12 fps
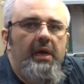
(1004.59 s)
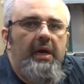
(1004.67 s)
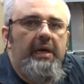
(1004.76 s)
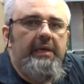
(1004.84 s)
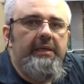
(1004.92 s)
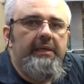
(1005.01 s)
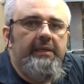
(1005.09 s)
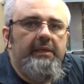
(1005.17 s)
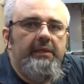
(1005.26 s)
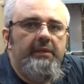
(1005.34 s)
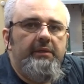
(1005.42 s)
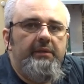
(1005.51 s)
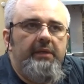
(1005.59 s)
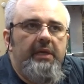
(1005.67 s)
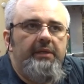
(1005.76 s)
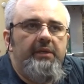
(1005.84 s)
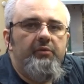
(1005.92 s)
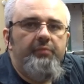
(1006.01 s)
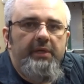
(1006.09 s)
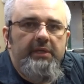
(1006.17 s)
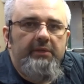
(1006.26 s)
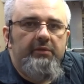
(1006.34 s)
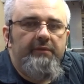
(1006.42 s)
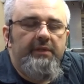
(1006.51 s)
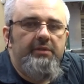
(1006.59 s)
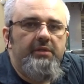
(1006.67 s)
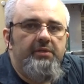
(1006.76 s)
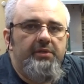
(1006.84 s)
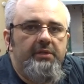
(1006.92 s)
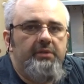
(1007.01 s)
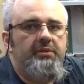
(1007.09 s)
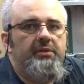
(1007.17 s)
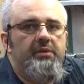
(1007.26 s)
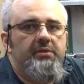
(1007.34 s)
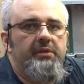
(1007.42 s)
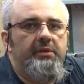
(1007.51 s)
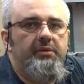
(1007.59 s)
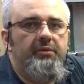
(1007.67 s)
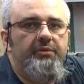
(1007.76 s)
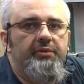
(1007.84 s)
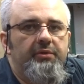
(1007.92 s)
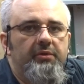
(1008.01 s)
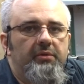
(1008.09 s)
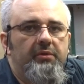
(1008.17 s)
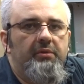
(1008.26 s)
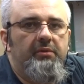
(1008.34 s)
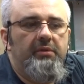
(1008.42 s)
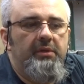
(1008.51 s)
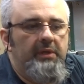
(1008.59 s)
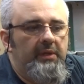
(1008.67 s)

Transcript: ale ja nie lubię katować narzędzi, jeżeli chodzi o